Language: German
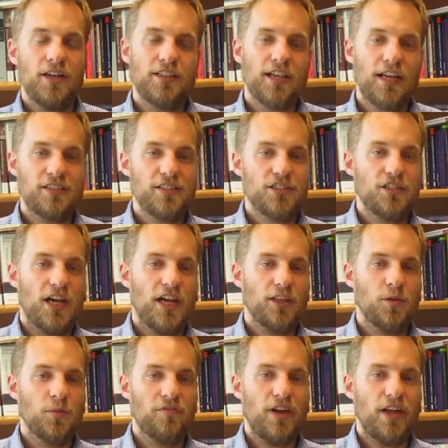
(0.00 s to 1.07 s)
Da sind
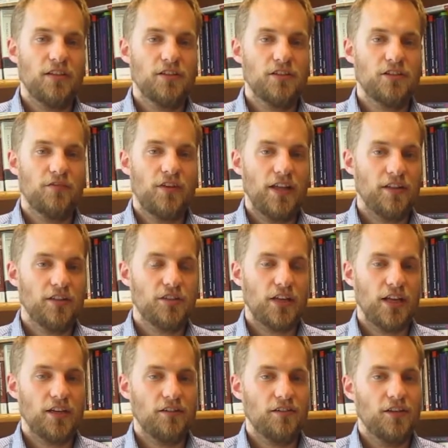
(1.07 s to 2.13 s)
Staaten über weiten, weite
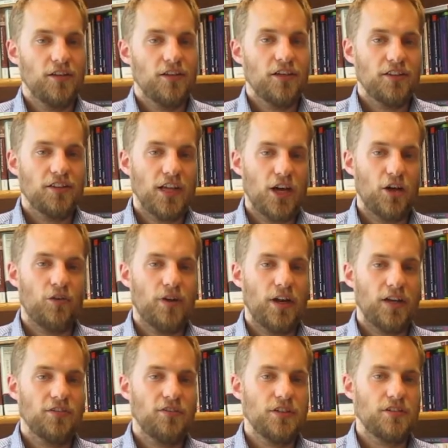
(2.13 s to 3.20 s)
Strecken darauf
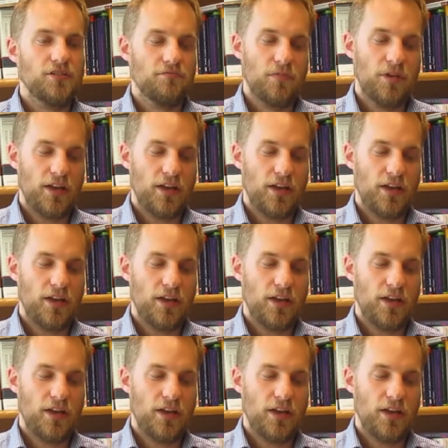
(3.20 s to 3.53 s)
angewiesen,